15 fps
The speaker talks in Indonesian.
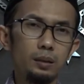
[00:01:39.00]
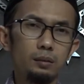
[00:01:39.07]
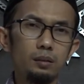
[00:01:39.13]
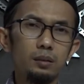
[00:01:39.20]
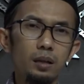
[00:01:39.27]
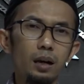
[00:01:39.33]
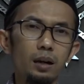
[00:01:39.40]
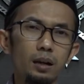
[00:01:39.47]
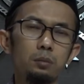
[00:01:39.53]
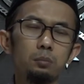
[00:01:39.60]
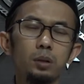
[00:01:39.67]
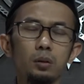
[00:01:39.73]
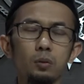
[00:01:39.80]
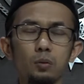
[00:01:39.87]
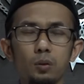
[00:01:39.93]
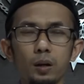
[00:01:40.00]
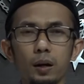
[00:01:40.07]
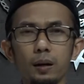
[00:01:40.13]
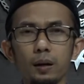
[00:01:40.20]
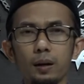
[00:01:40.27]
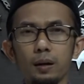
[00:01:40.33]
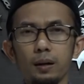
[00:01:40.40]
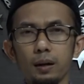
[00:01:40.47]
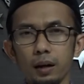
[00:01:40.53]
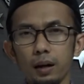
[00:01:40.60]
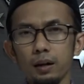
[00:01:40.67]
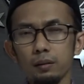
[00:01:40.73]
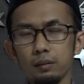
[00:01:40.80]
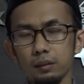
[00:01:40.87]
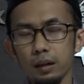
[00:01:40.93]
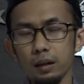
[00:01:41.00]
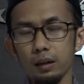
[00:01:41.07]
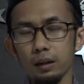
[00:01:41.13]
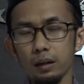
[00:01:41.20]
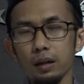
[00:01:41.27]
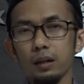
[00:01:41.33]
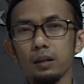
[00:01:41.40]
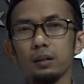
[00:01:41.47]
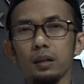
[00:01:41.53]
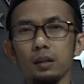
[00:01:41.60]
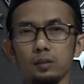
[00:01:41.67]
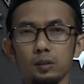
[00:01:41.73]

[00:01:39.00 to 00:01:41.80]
Tidak akan berkurang harta karena